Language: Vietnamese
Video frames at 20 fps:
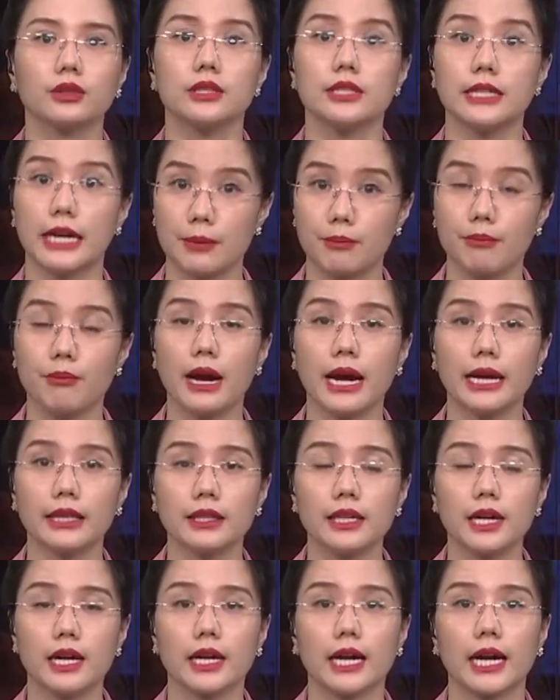từ ngày mai
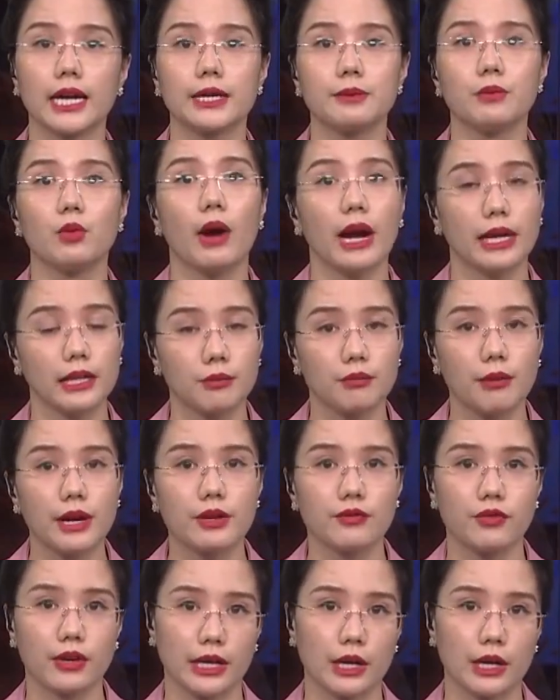tức là ngày mùng 2 tháng 7 và